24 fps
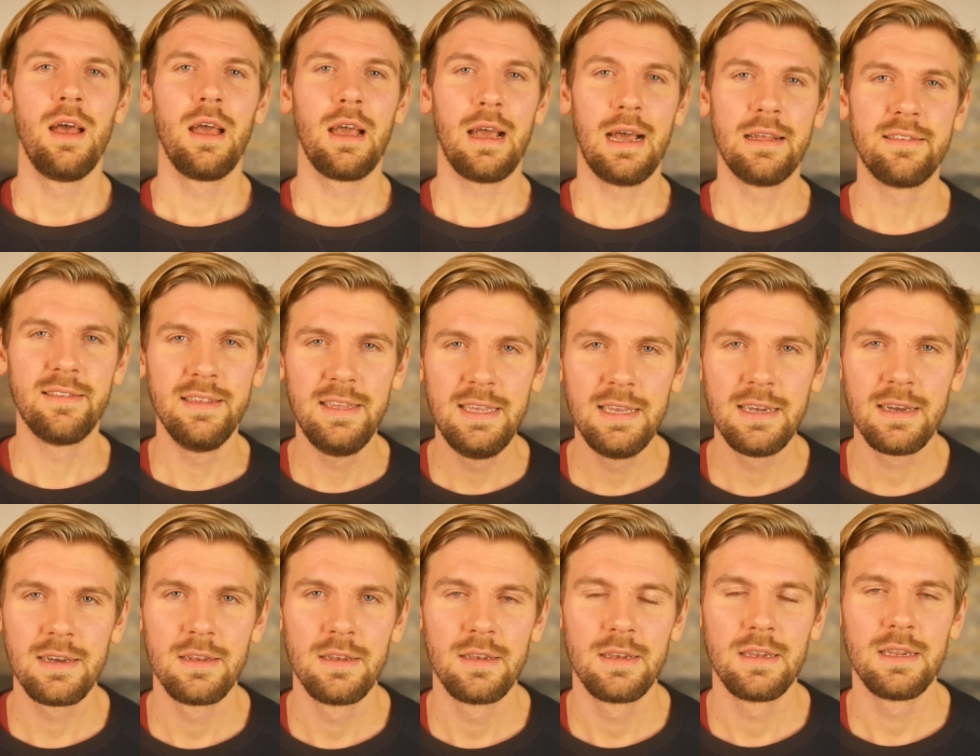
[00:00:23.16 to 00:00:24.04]

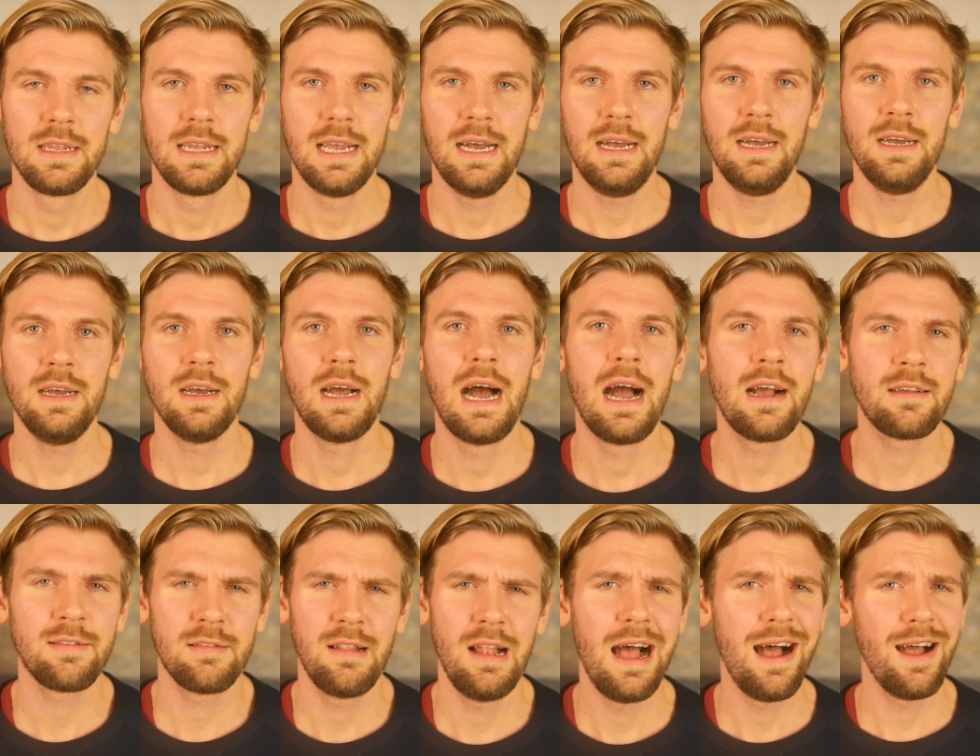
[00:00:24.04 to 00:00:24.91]
Rasieren. Ja?
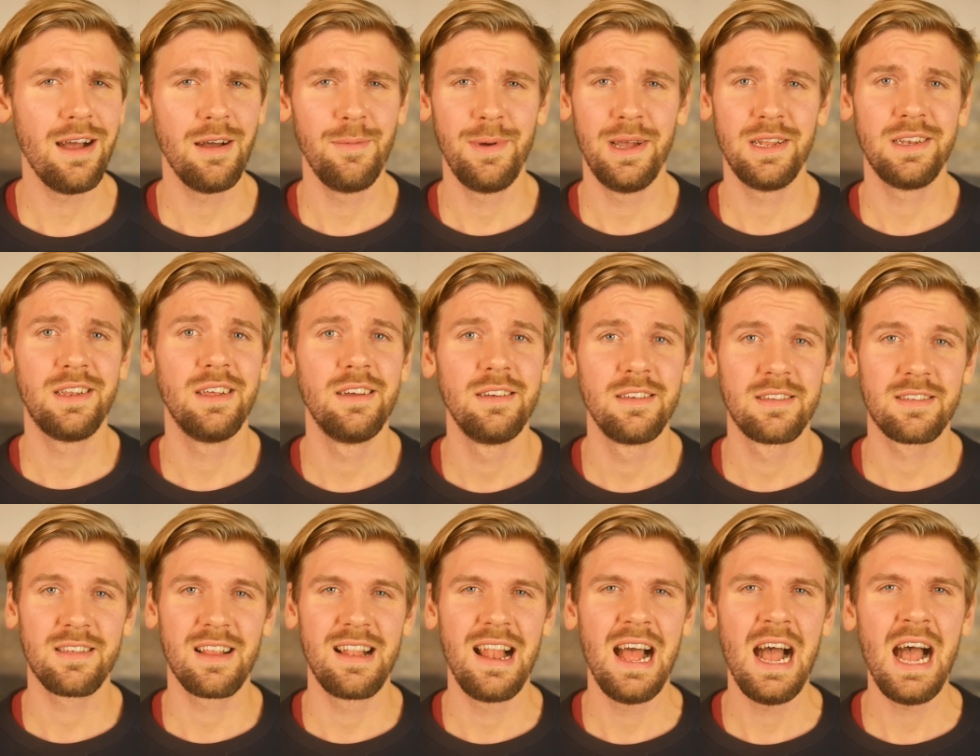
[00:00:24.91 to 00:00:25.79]
Achselhaare meint er,
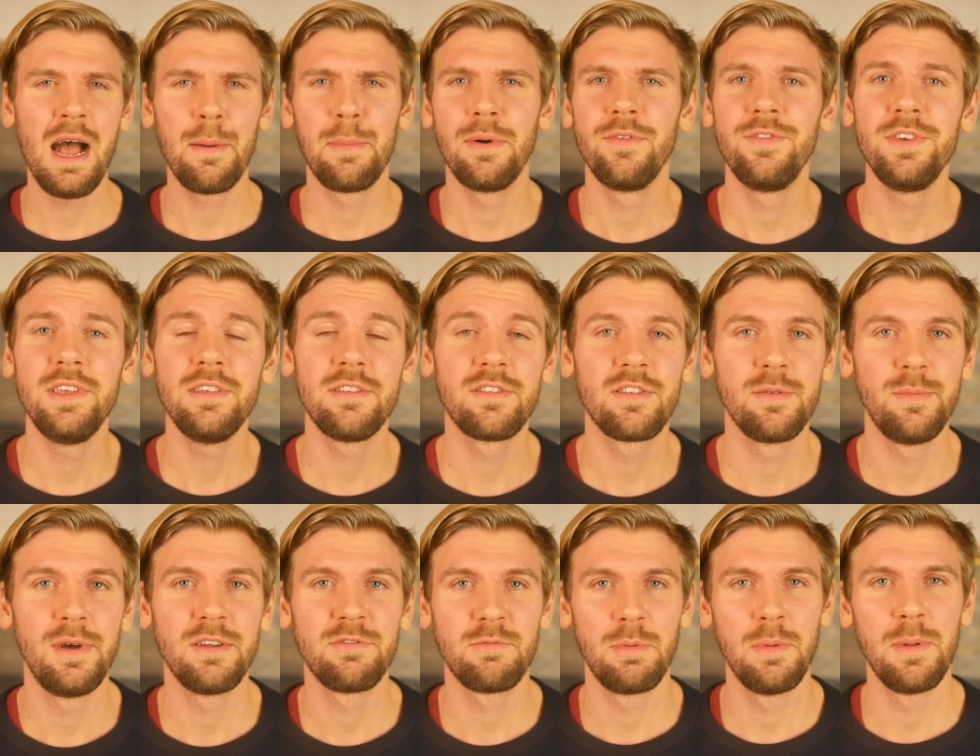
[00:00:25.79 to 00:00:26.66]
ist klar, aber wie ist
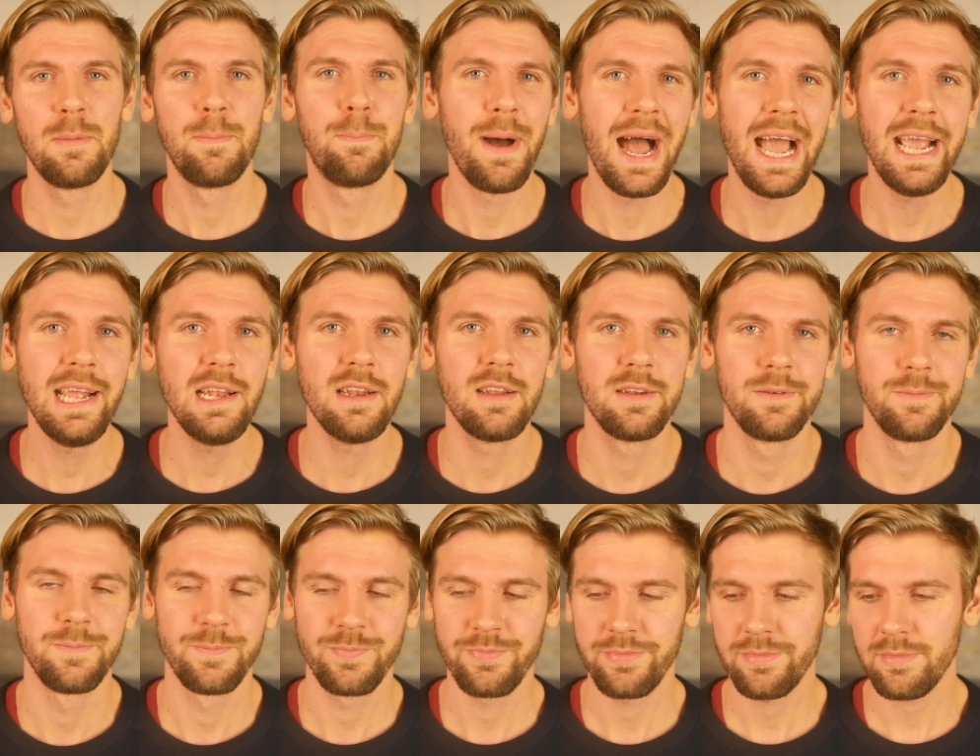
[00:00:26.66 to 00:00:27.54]
zum Beispiel mit
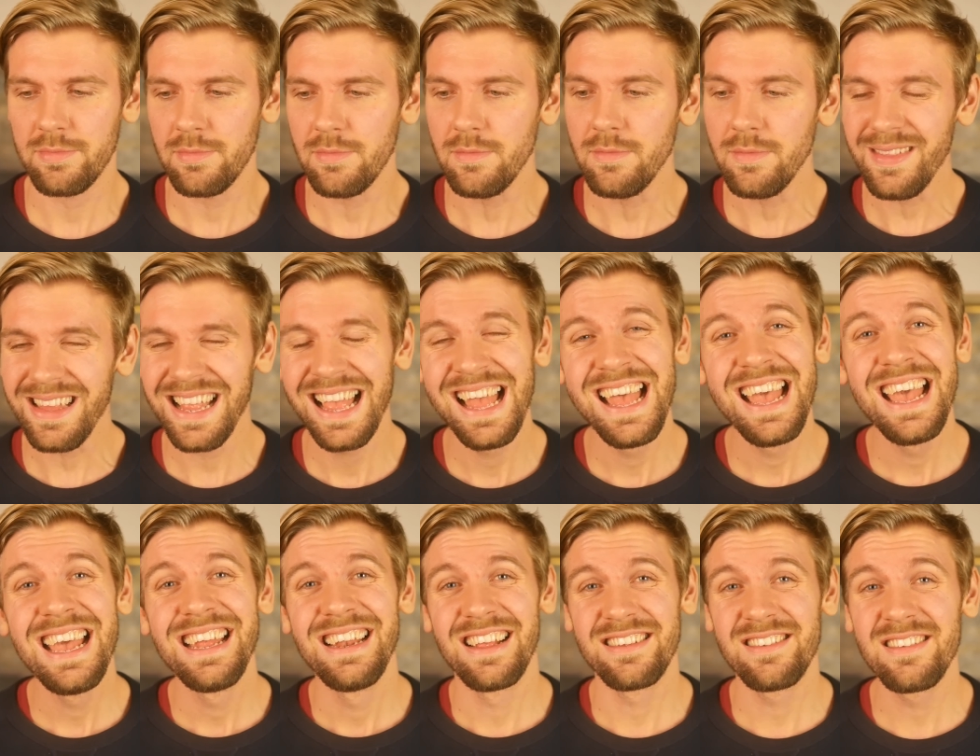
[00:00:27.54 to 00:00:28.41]
Beinen?
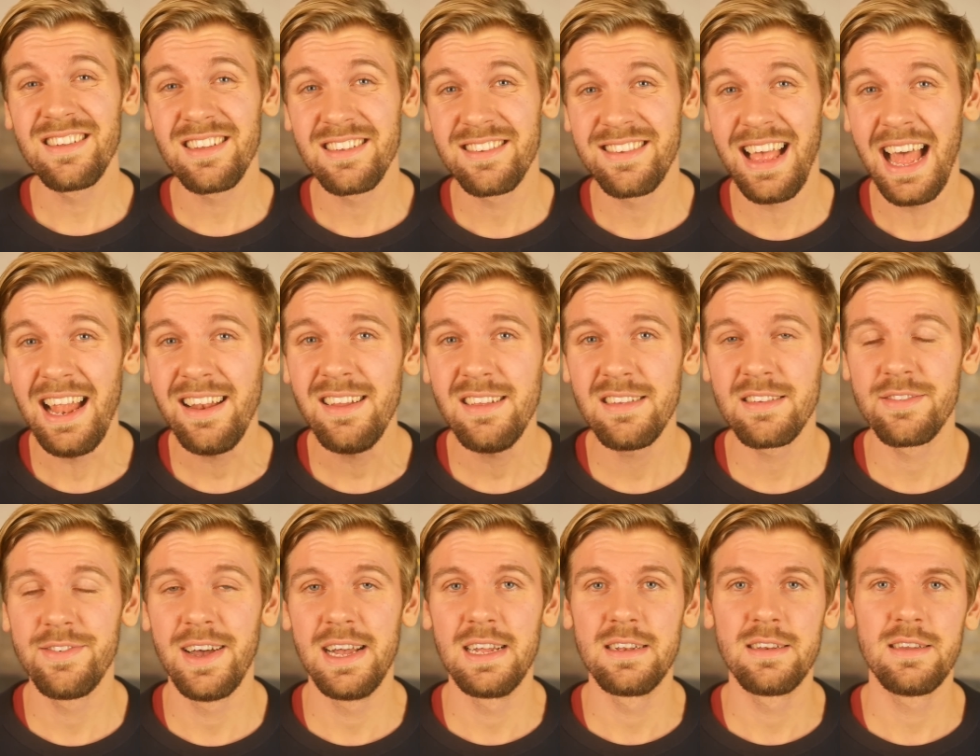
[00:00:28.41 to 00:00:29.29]
Das Interessante
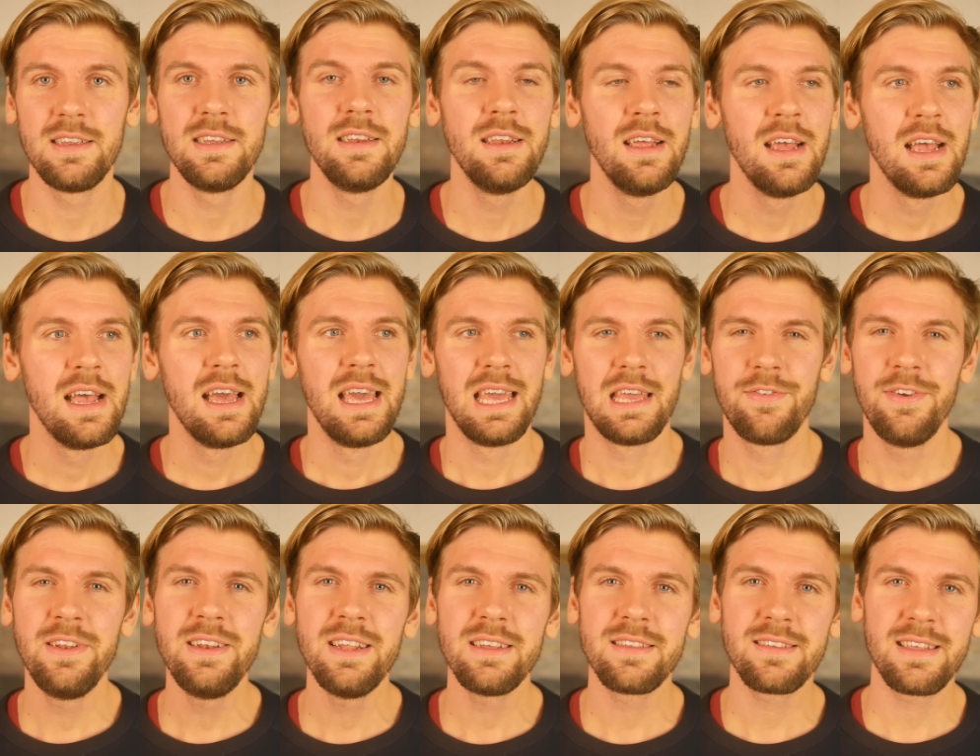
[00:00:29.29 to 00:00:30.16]
ist, Valentin, ich
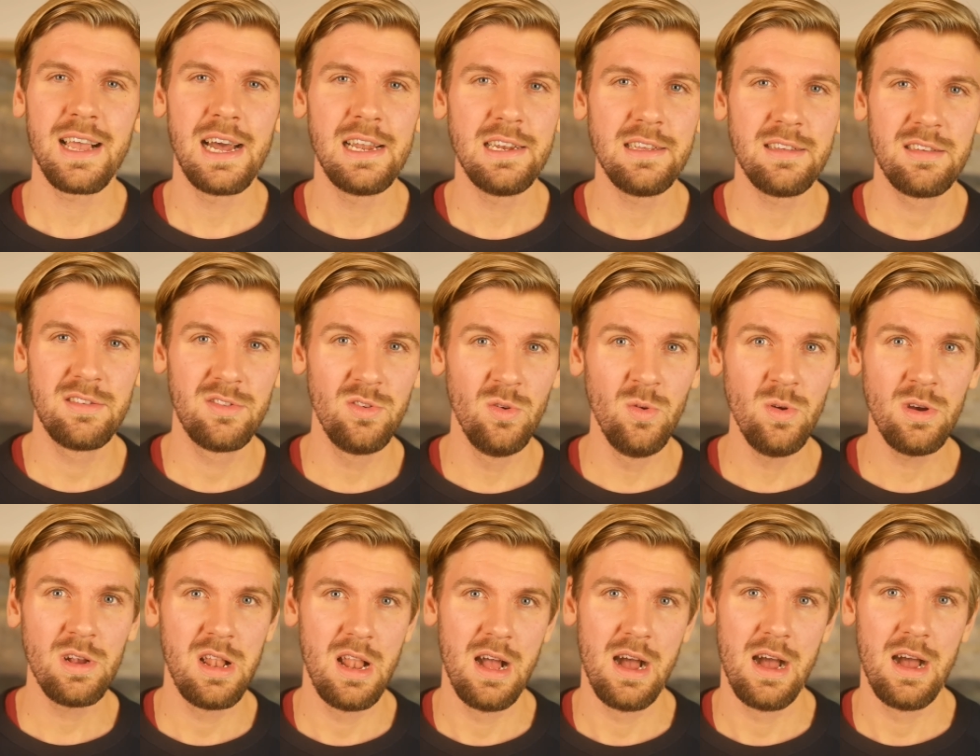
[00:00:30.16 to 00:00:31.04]
finde das gar nicht so
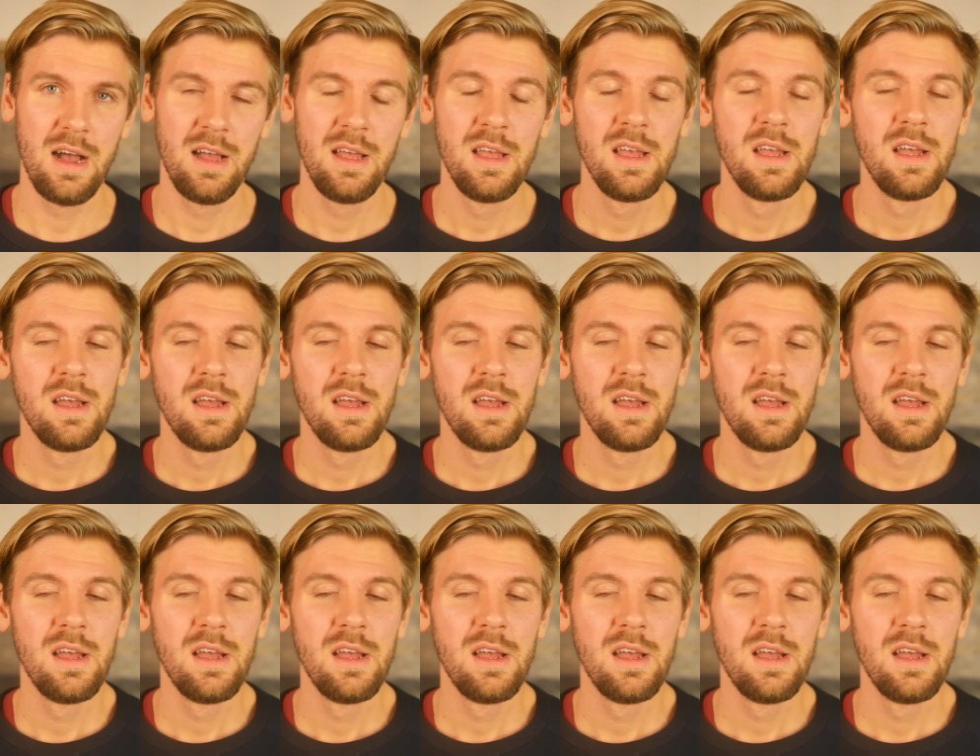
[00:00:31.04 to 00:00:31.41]
klar.